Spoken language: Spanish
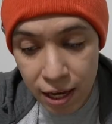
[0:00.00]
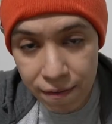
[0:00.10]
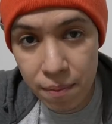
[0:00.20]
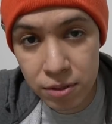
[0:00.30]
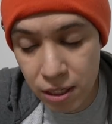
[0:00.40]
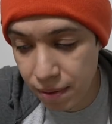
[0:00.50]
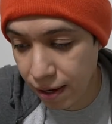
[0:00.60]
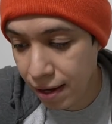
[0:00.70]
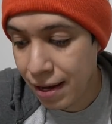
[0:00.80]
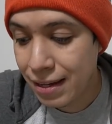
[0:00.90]
Y vamos a
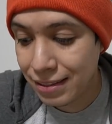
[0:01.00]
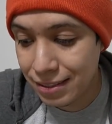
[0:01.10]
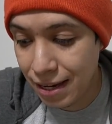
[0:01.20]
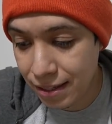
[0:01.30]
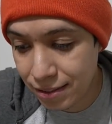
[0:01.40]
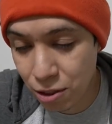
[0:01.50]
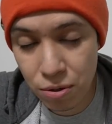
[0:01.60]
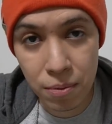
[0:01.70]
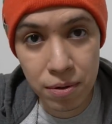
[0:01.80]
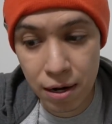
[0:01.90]
ver si este
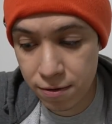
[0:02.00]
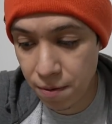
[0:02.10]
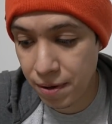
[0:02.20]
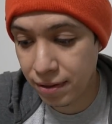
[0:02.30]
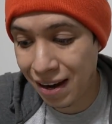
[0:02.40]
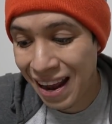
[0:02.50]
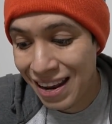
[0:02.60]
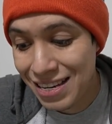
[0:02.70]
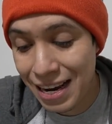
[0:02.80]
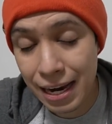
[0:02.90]
Suablu que nos va a mandar
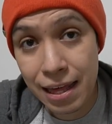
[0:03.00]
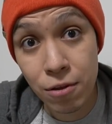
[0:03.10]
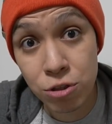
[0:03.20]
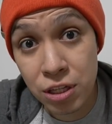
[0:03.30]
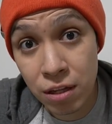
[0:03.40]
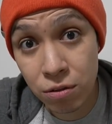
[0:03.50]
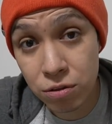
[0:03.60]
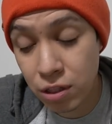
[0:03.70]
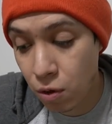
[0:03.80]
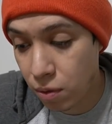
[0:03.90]
llega de
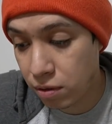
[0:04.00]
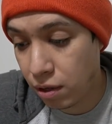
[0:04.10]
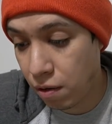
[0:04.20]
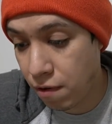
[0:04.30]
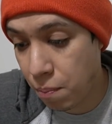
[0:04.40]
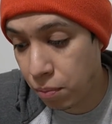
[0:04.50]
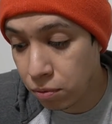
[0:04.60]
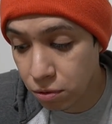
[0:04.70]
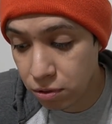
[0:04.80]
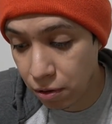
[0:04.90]
259
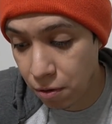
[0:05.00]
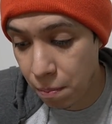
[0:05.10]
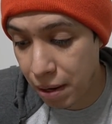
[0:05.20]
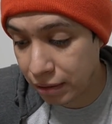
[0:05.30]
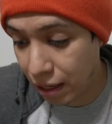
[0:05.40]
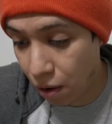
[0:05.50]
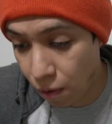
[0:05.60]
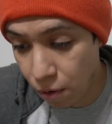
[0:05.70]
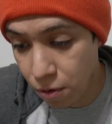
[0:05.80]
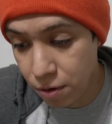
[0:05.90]
puntos de combate.
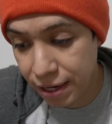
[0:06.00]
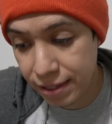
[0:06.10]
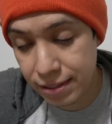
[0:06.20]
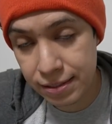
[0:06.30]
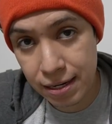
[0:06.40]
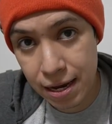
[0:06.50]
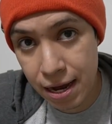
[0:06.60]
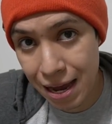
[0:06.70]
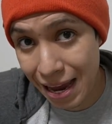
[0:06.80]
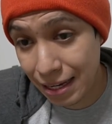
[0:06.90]
Ojo que ese
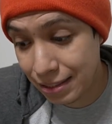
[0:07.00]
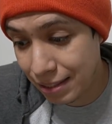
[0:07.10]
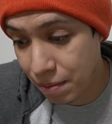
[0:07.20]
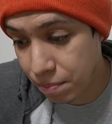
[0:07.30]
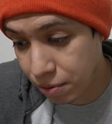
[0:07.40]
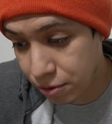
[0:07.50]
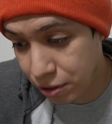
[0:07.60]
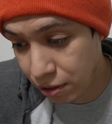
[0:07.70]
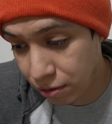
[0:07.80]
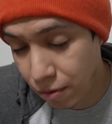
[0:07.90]
sería el
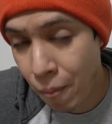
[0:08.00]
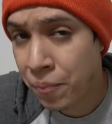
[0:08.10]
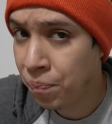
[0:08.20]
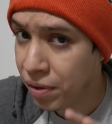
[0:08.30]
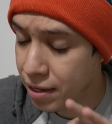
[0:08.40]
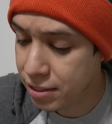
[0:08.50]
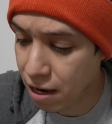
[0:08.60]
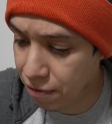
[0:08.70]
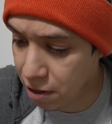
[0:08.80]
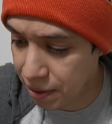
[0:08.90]
100% y
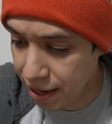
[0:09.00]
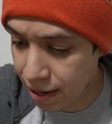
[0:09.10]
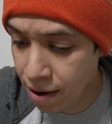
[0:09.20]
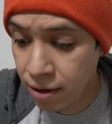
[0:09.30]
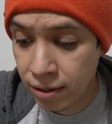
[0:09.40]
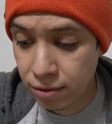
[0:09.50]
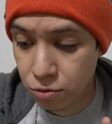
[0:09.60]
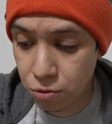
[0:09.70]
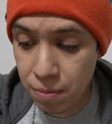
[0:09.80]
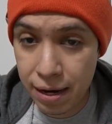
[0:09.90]
sería fenomenal
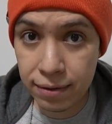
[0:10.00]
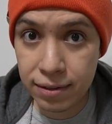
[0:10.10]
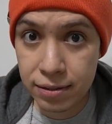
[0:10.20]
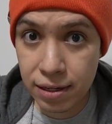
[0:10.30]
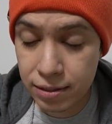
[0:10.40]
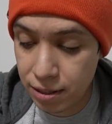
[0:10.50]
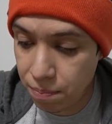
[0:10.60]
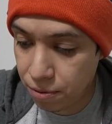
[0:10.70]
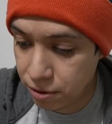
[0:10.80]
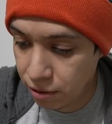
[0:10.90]
sumar el tercer
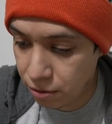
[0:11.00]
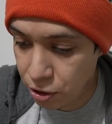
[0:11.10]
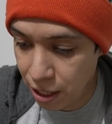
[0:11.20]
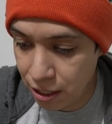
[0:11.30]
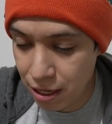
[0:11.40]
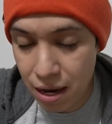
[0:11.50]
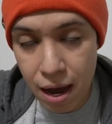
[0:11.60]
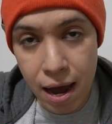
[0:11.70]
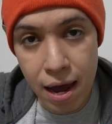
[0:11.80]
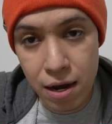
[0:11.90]
100% Shiny
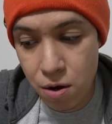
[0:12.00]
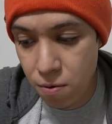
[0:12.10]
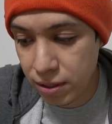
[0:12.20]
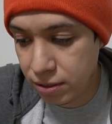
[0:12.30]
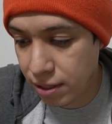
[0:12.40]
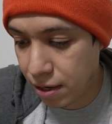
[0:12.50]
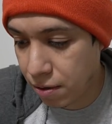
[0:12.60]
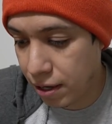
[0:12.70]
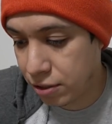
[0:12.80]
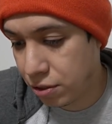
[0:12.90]
a nuestra
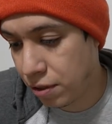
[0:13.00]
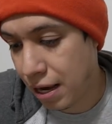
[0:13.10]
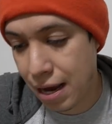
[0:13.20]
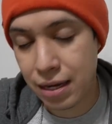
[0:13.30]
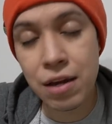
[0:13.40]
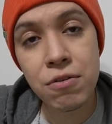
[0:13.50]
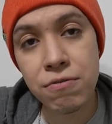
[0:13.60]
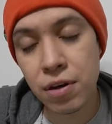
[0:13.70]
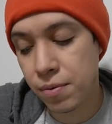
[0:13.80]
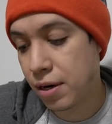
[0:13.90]
colección. Aquí
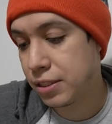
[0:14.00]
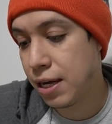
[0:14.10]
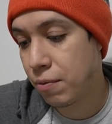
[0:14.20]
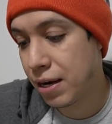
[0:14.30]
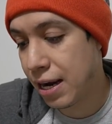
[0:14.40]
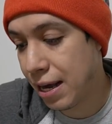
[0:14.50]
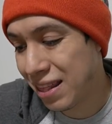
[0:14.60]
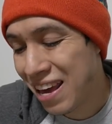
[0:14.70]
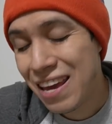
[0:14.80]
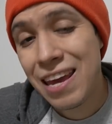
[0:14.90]
confirmo ahora sí el buen
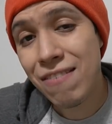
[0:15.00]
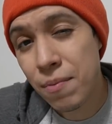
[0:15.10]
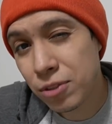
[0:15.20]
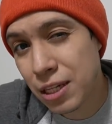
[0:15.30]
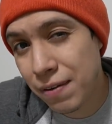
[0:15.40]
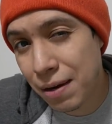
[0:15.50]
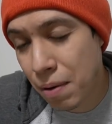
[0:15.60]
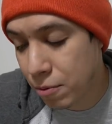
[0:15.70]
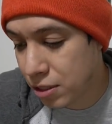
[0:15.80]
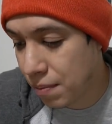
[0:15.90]
Jared. Y vamos a ver,
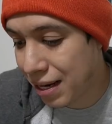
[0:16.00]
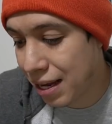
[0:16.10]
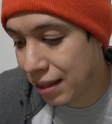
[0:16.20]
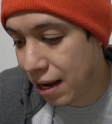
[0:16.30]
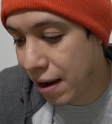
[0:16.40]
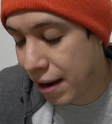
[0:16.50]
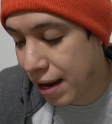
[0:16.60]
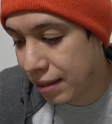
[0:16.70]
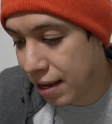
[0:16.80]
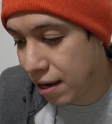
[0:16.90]
vamos a ver qué tal,
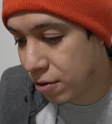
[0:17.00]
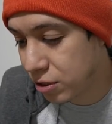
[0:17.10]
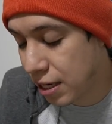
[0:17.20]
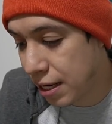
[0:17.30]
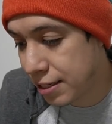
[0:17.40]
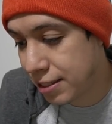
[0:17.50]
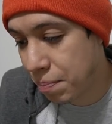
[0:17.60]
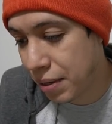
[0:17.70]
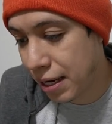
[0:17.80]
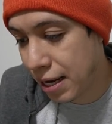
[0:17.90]
qué tal nos sale
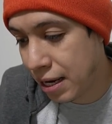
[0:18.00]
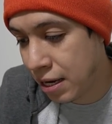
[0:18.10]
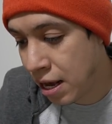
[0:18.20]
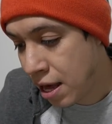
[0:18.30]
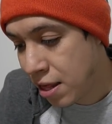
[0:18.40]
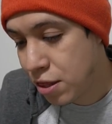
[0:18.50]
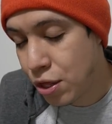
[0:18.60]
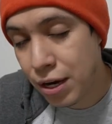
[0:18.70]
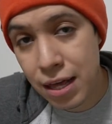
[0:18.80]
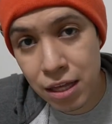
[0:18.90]
este pajarín
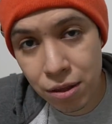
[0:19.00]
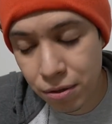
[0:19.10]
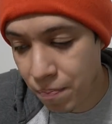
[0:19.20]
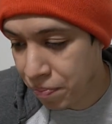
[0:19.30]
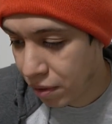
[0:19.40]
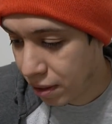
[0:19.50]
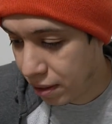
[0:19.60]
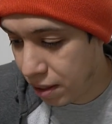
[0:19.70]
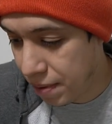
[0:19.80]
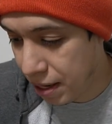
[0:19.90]
doradito.
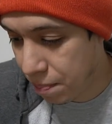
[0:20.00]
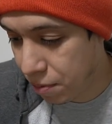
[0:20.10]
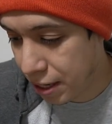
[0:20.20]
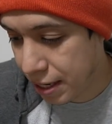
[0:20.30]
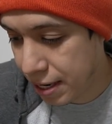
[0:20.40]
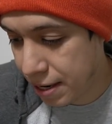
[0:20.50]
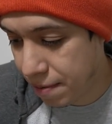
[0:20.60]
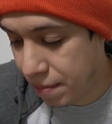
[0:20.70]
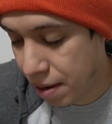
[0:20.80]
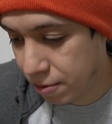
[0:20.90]
Y viene por
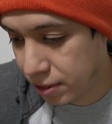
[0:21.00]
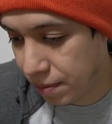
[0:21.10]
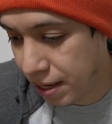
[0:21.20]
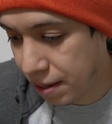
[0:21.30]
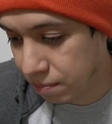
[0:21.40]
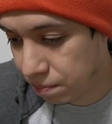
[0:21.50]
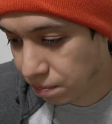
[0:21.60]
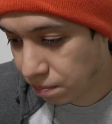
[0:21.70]
acá, vamos a ver.